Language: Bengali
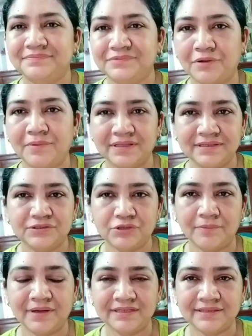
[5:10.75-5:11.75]
সবাদের
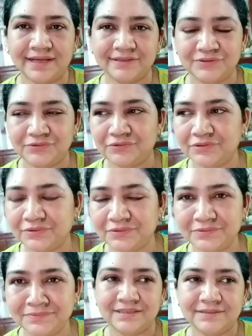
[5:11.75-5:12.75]
সবারই দায়িত্ব এগুলো
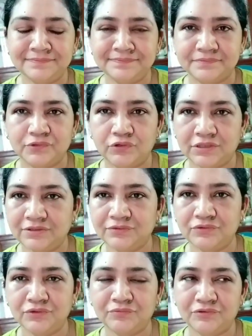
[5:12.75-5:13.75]

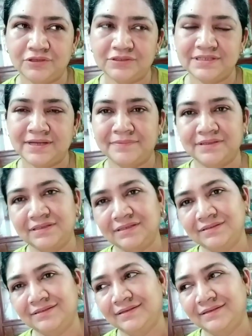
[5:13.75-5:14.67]
হোটেলগুলো মনে হচ্ছে আমাদের